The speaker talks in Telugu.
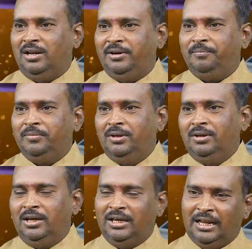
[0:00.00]
కానీ
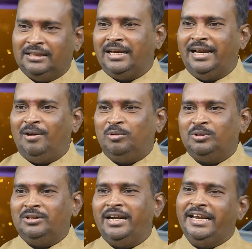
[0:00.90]
ఇదంతా ఎలా
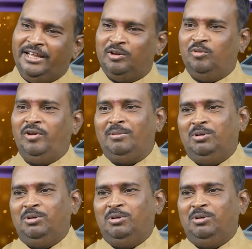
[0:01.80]
ఉంటుందంటే నీకు నువ్వే